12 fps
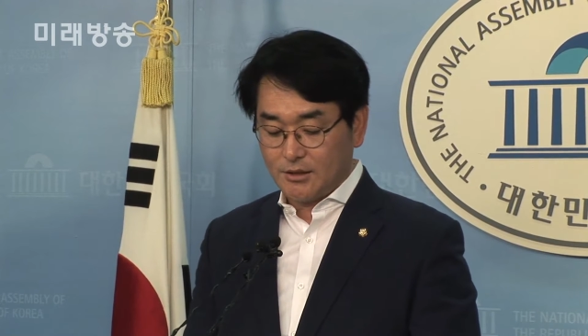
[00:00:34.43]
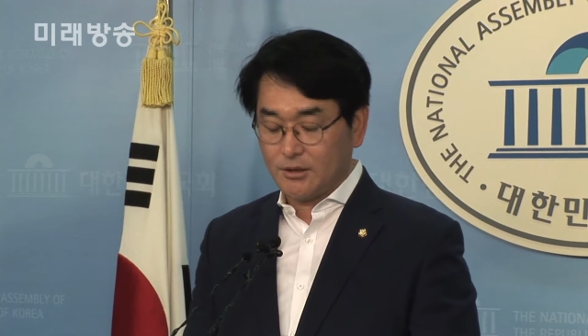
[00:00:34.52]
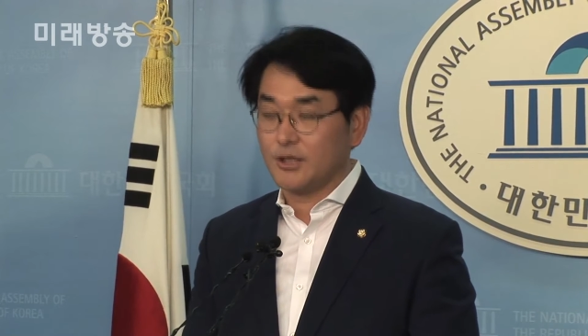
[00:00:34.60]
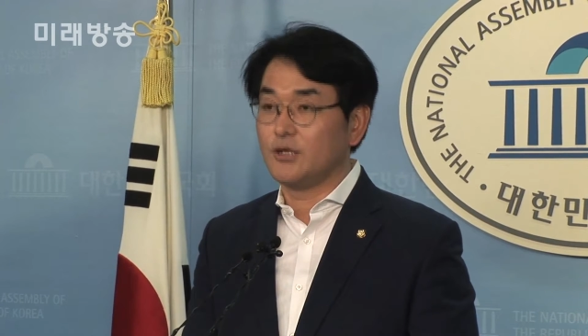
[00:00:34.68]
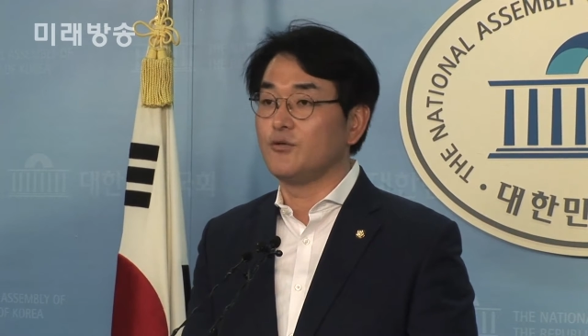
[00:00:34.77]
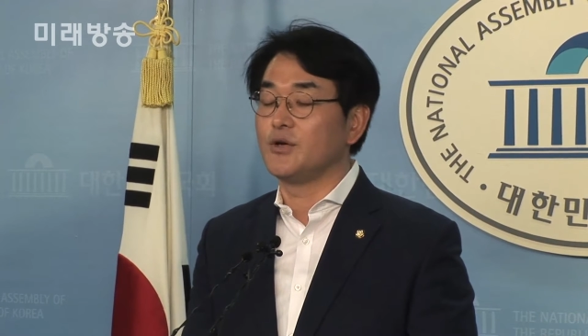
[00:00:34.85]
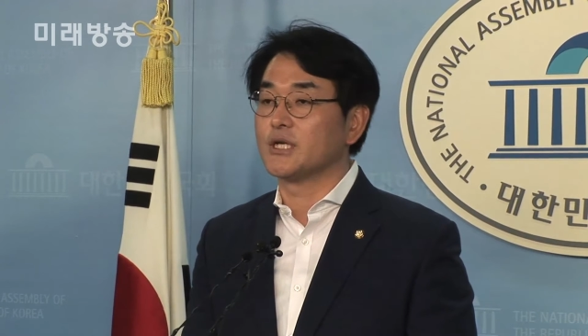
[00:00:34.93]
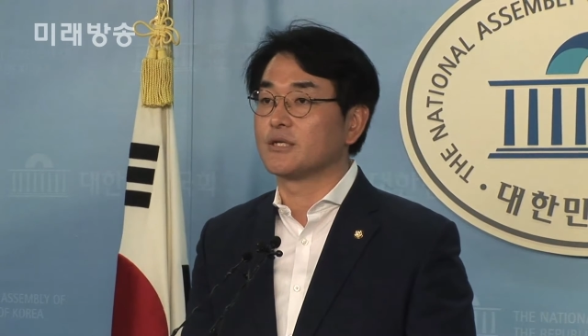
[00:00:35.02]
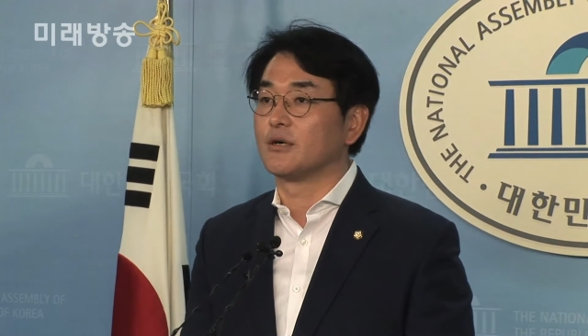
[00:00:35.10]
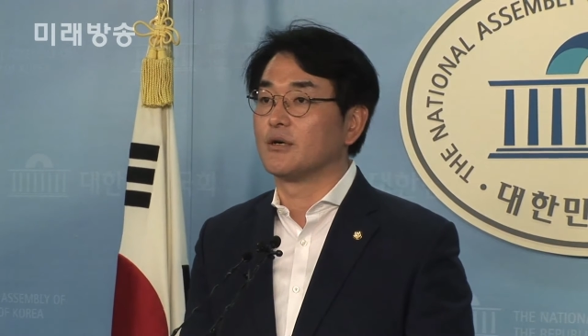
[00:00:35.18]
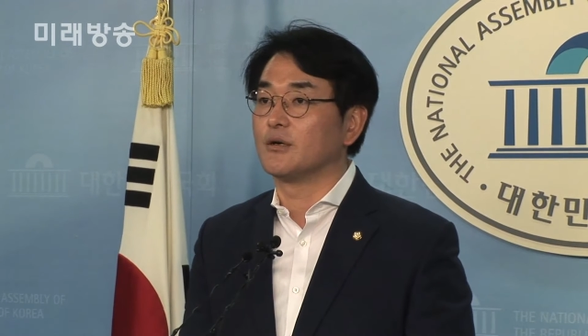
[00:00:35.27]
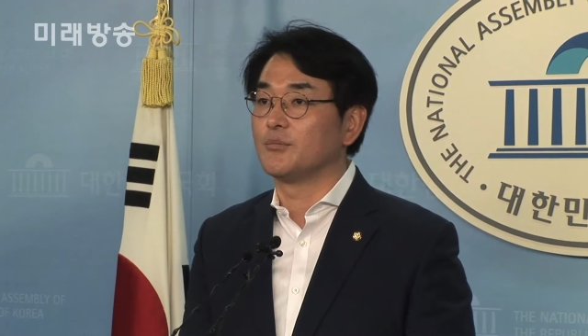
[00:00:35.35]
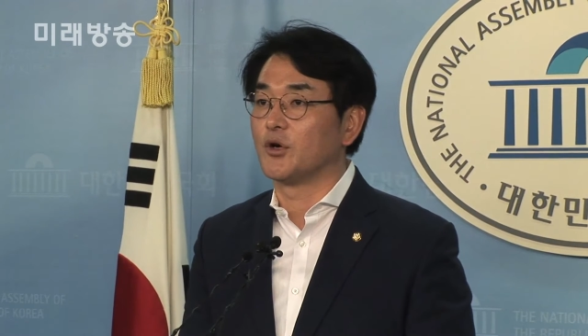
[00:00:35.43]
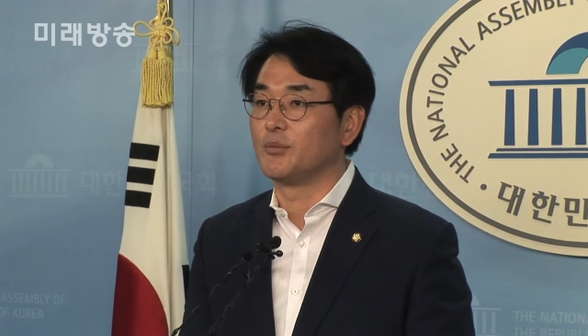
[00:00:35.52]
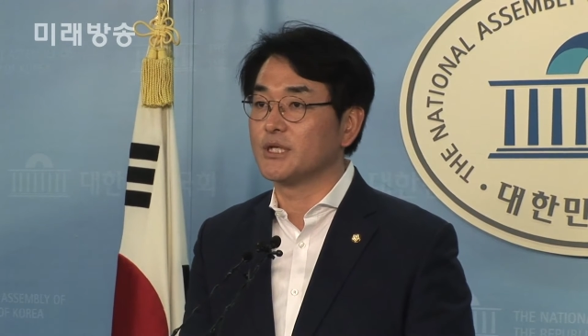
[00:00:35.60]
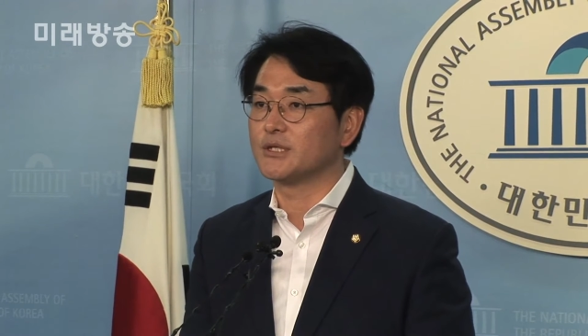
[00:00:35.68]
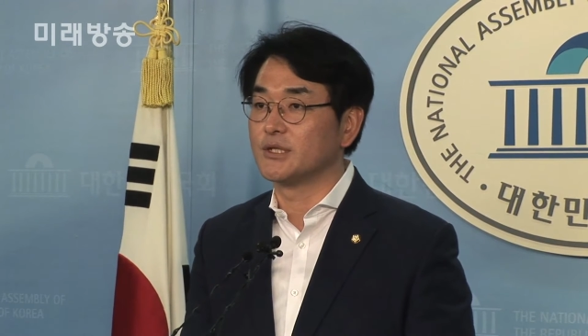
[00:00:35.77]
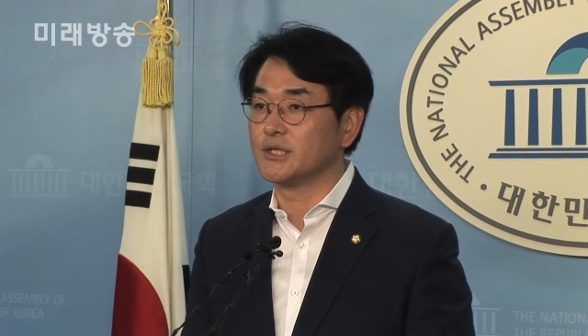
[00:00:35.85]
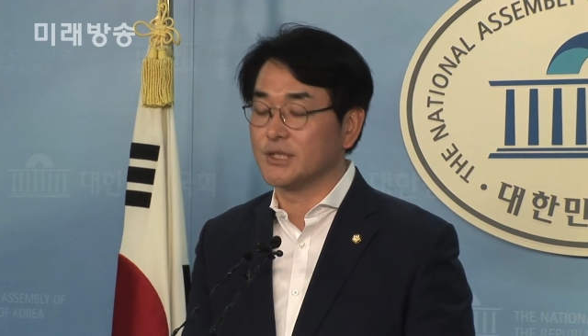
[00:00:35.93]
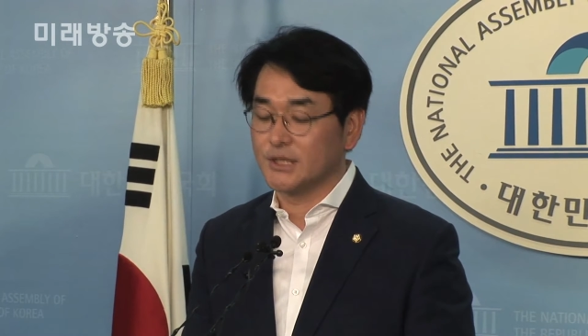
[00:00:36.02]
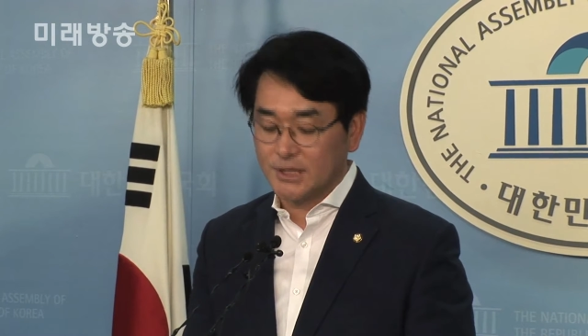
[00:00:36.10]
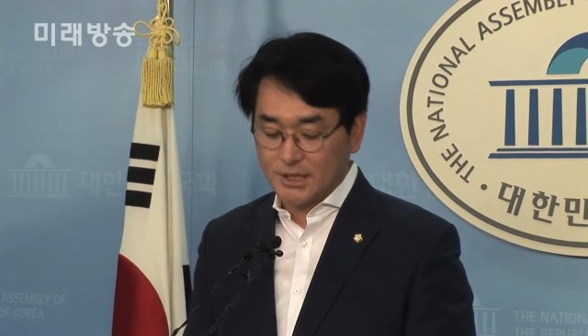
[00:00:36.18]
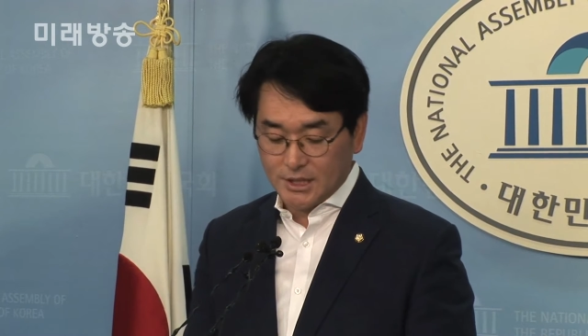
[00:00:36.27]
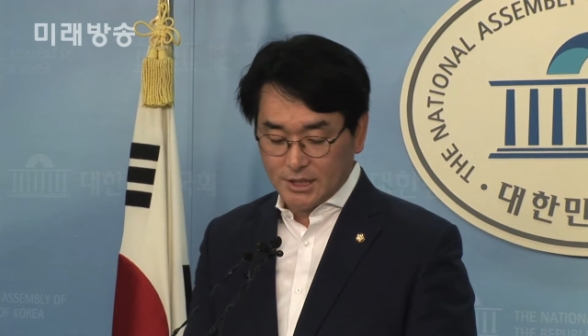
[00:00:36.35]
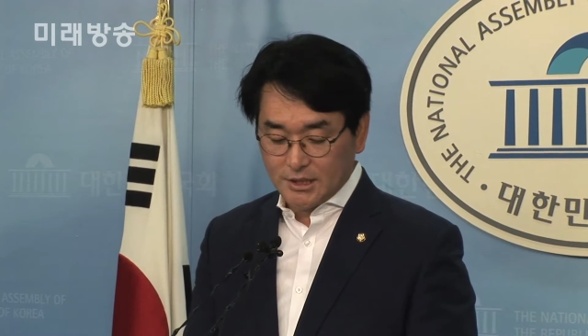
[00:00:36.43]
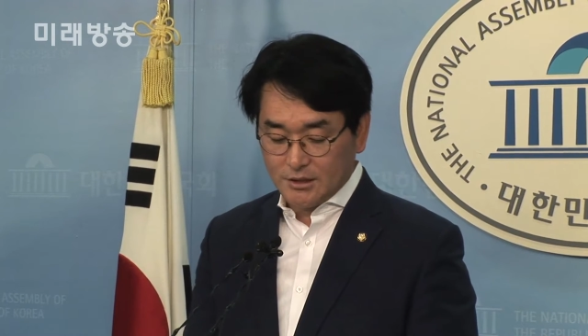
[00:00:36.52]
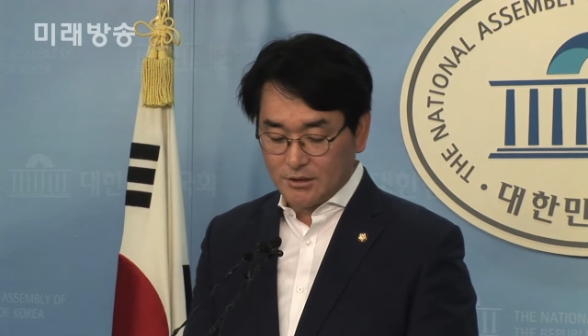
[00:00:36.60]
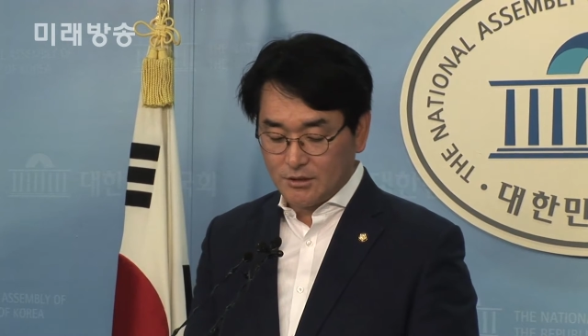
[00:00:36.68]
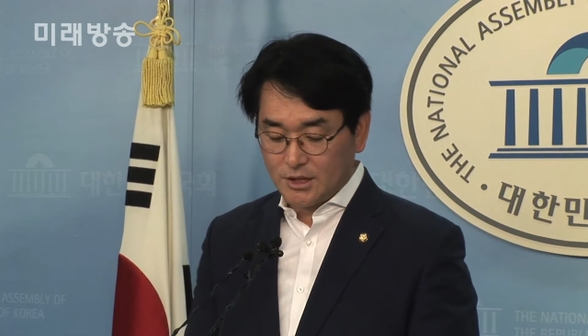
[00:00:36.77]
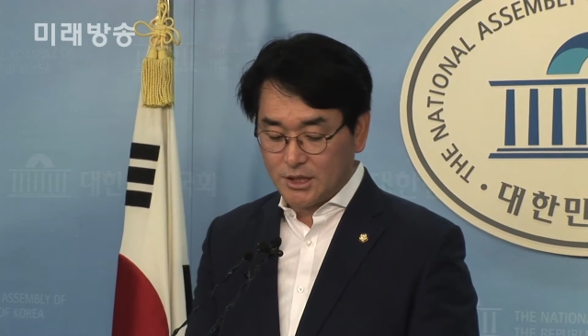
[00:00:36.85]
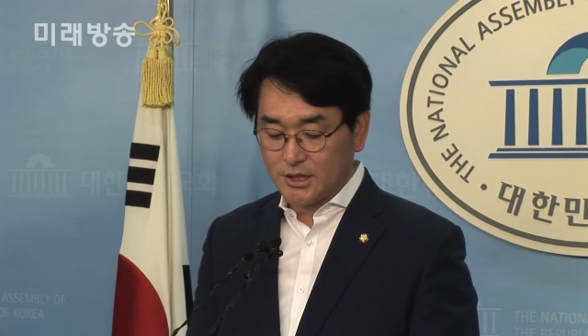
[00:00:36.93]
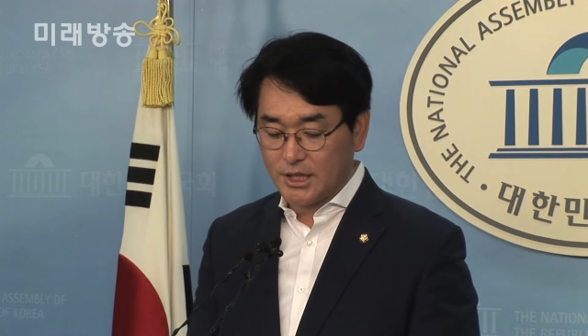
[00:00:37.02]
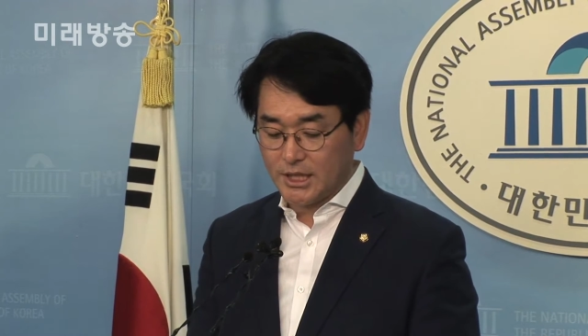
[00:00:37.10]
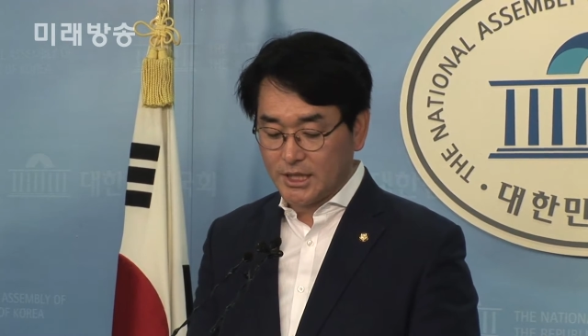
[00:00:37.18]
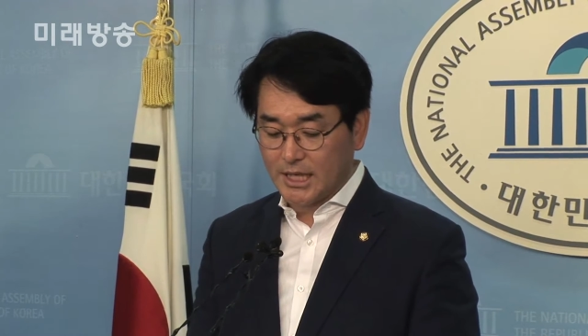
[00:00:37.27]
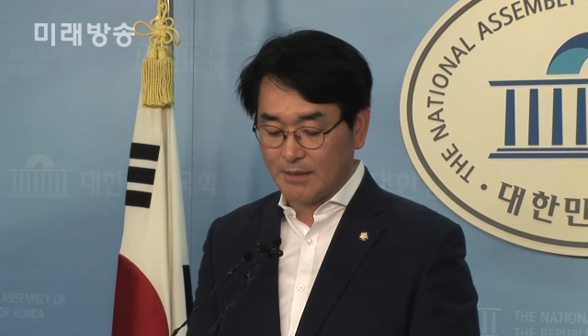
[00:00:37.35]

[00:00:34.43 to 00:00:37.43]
이를 위해서 법에서는 증인,